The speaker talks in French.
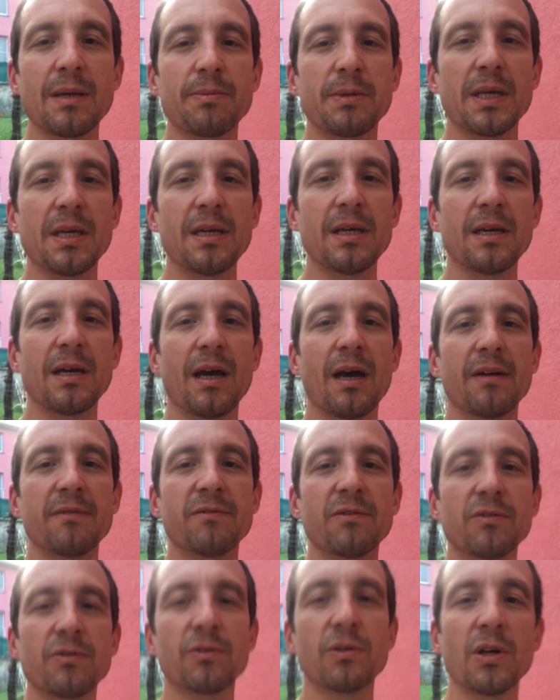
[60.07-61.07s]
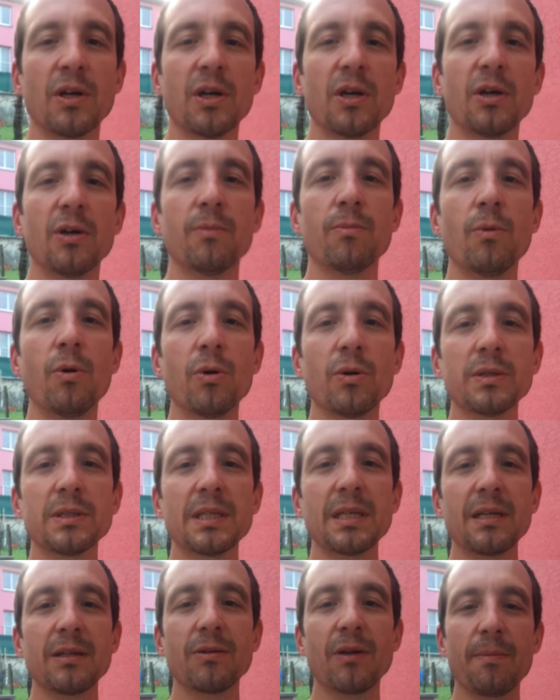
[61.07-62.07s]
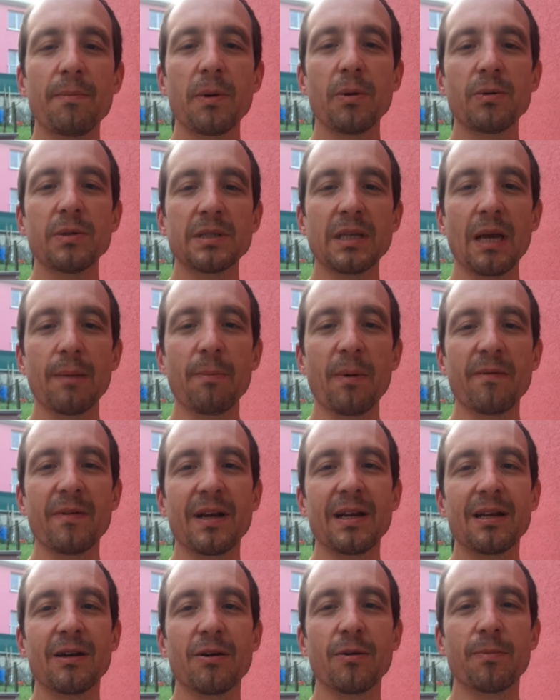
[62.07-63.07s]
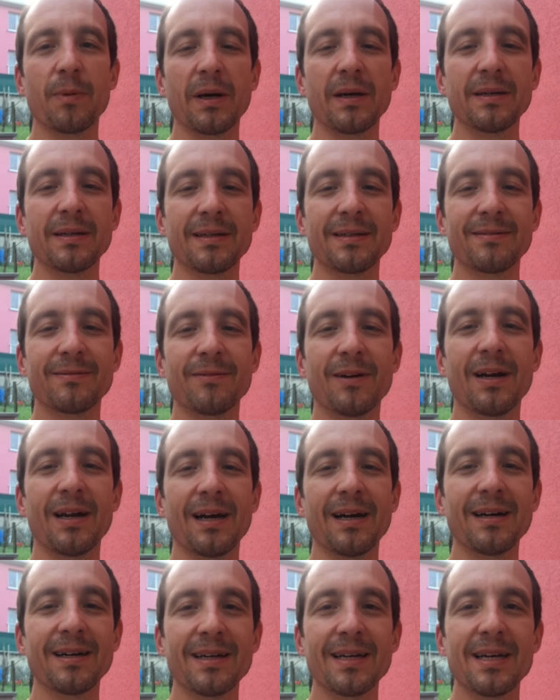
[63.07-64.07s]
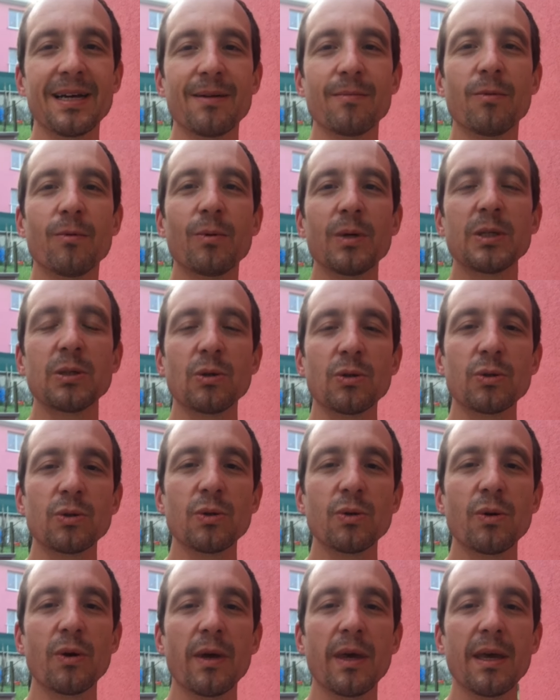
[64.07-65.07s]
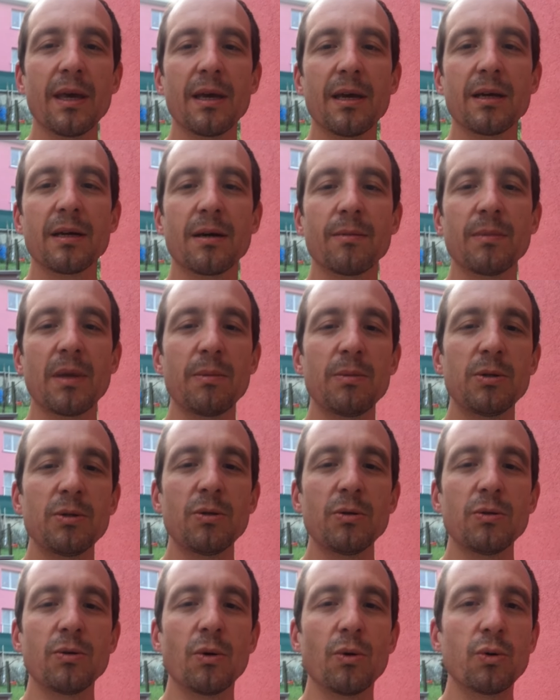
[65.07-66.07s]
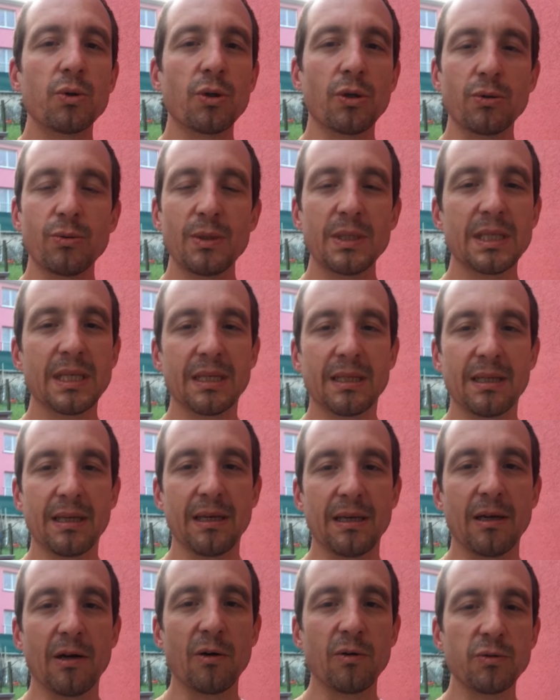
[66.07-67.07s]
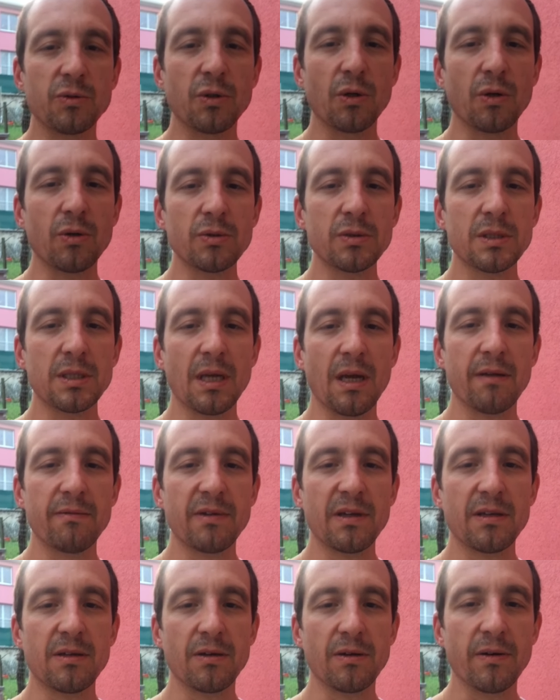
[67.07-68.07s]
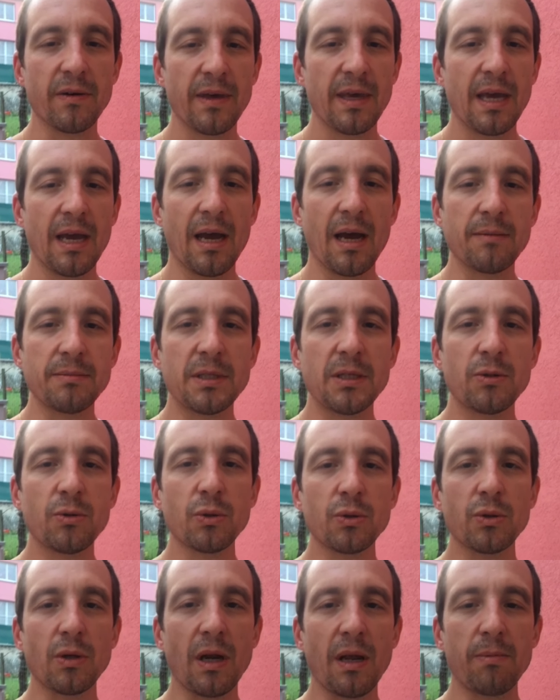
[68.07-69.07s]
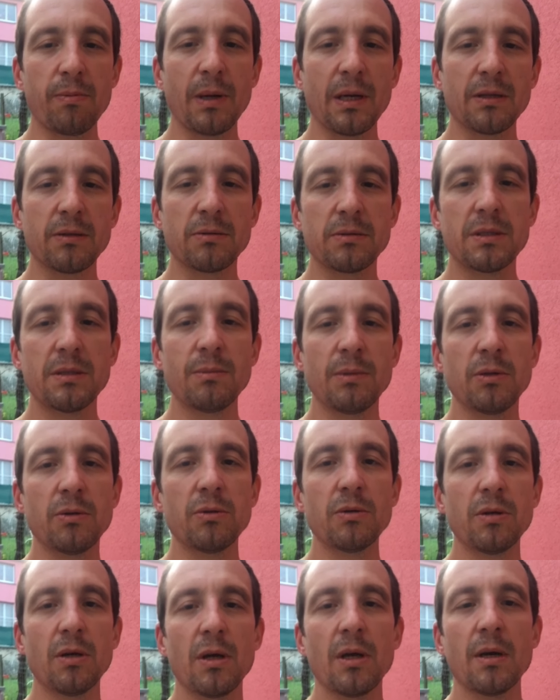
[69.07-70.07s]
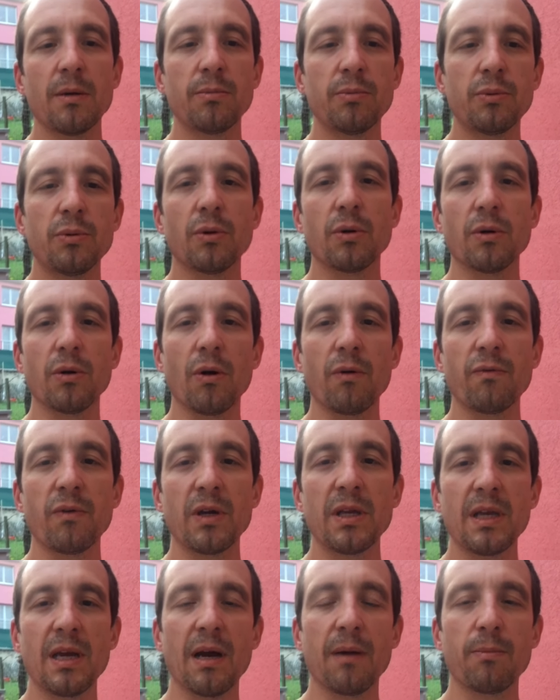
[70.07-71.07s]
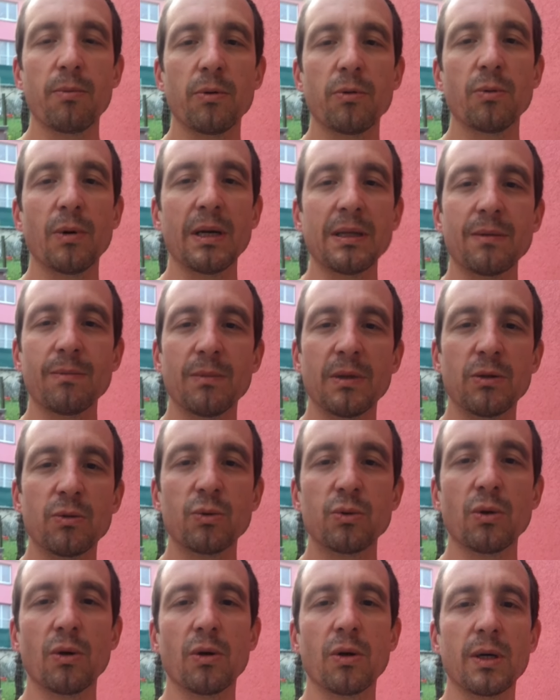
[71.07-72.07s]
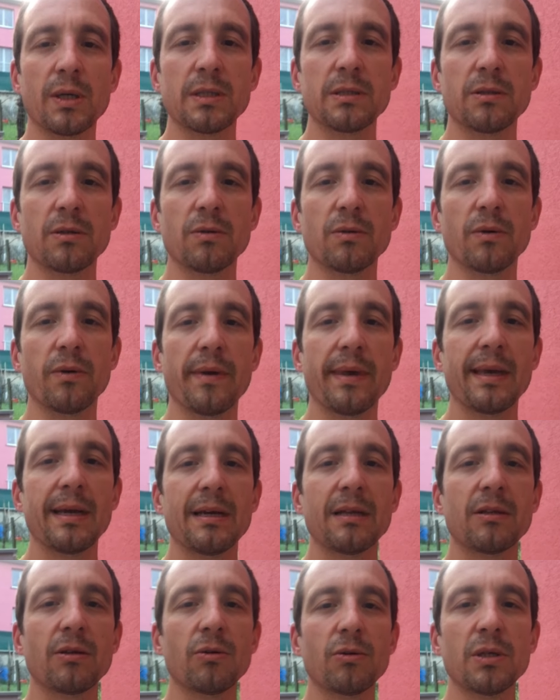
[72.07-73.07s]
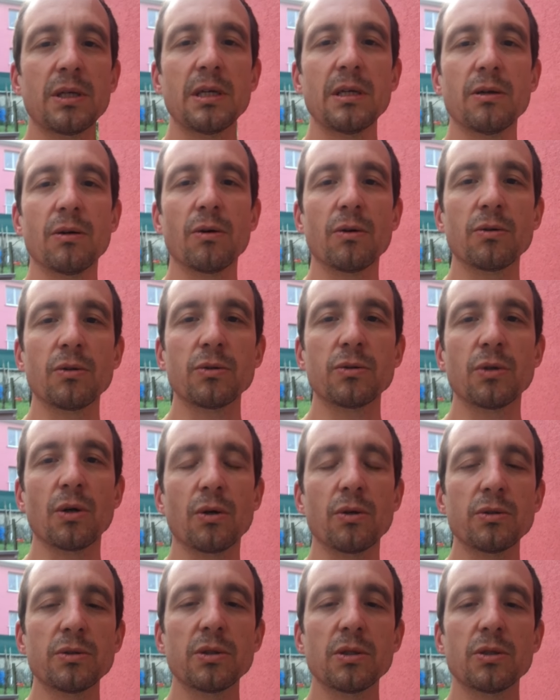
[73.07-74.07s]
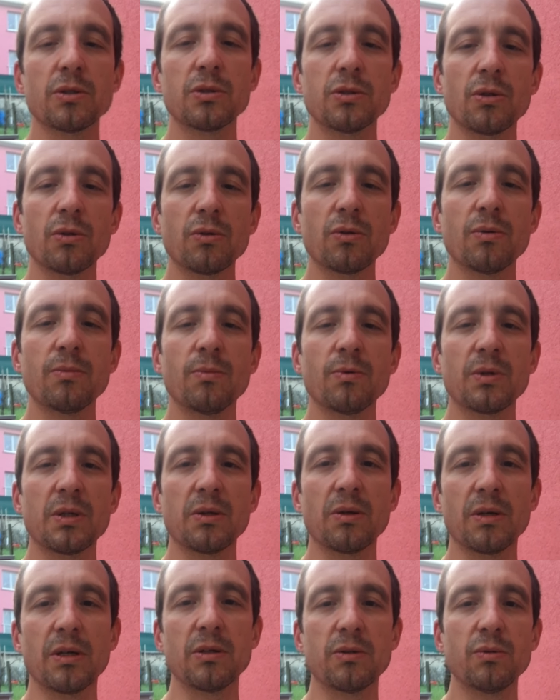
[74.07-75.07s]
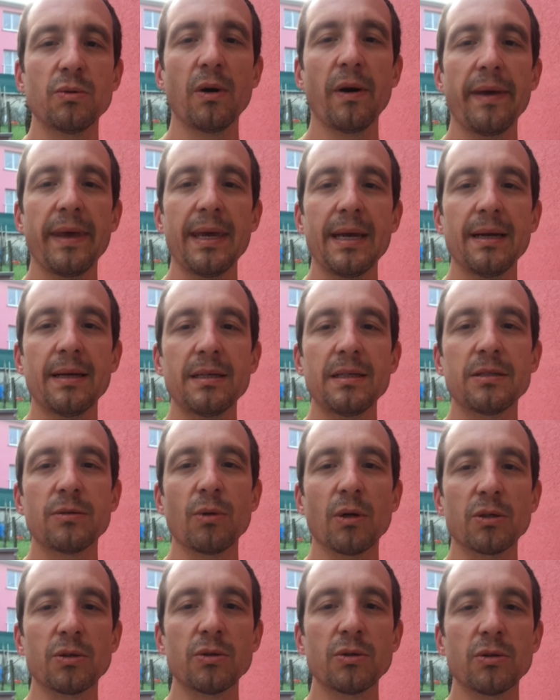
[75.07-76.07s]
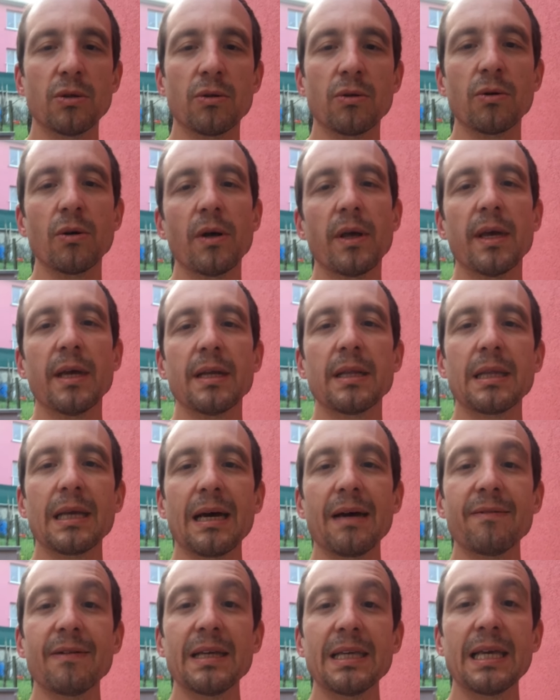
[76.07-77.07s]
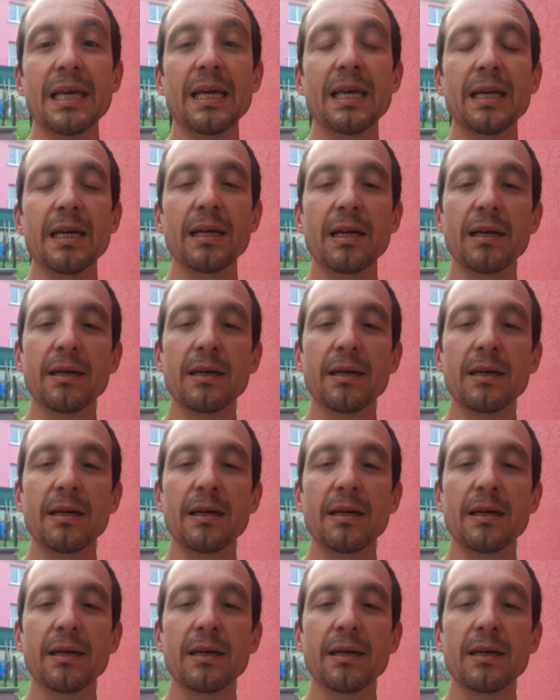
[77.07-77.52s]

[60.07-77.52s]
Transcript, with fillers: à pied avant de me lancer dans la avec les copains. Voilà. Bon, bah, sur ce, comme d'habitude, aujourd'hui c'était endurance avec un petit tour sur la plaque de 10 minutes pour euh, envoyer un peu de watts, mais toujours en restant euh, tranquille en endurance, sans trop monter dans les tours, histoire juste de travailler